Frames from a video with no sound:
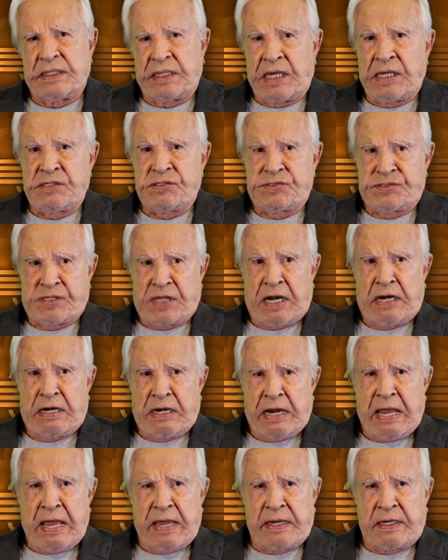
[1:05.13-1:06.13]
Quem se
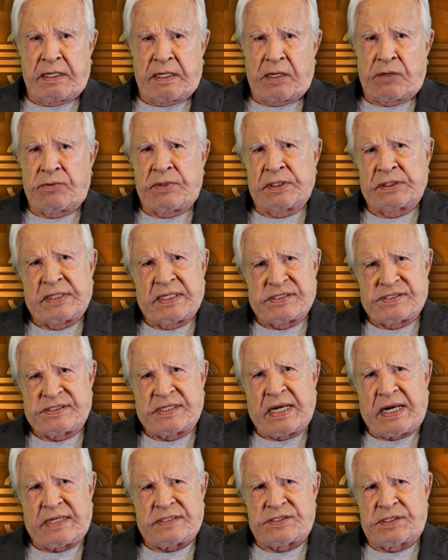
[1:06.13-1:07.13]
alegra com a
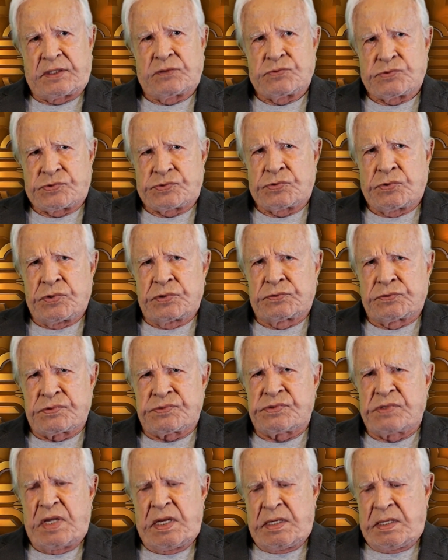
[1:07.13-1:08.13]
desgraça dos
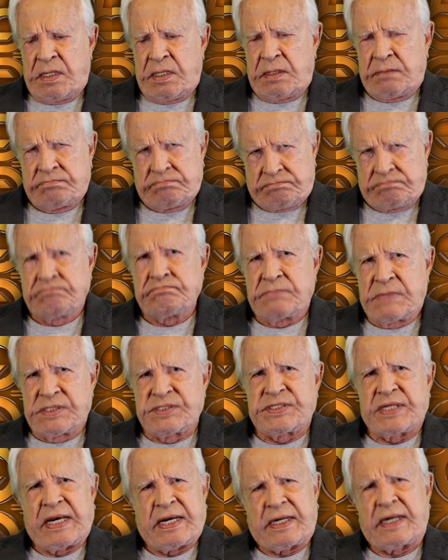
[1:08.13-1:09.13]
outros
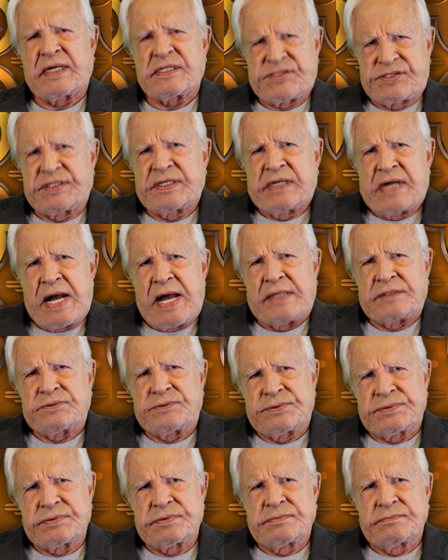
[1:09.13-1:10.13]
será
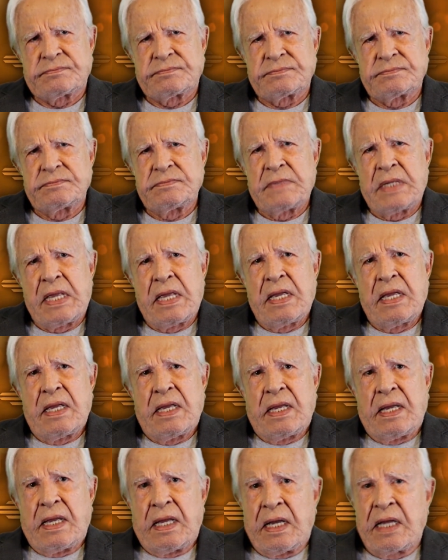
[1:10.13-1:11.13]
castigado.
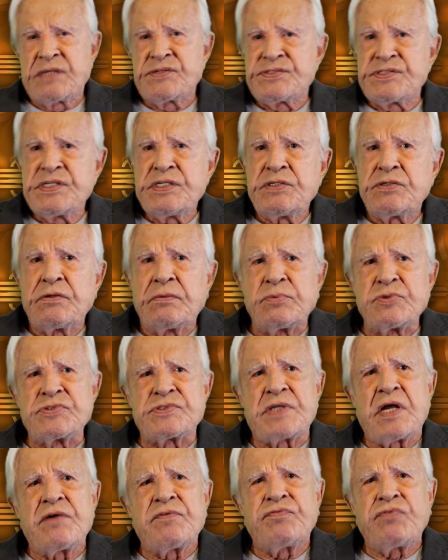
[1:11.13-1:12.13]
Assim como
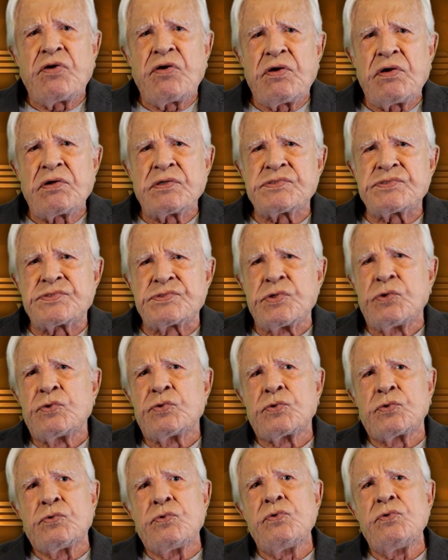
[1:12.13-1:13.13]
os avós se
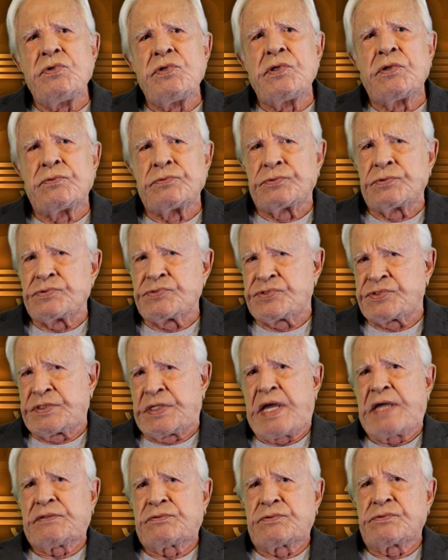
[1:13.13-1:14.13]
orgulham dos
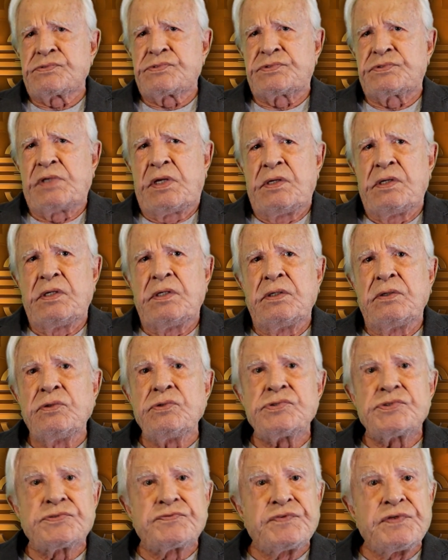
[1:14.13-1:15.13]
netos,
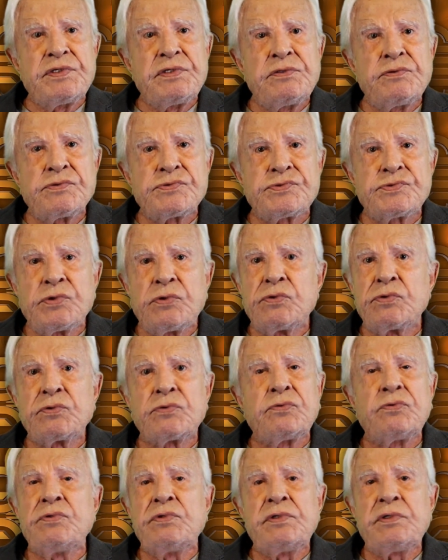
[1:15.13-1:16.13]
os filhos se
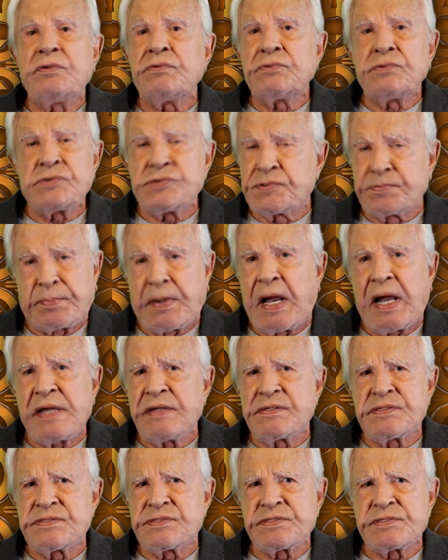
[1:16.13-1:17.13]
orgulham dos
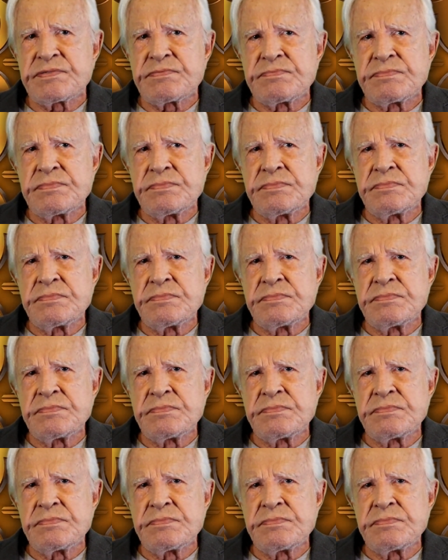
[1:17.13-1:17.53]
pais.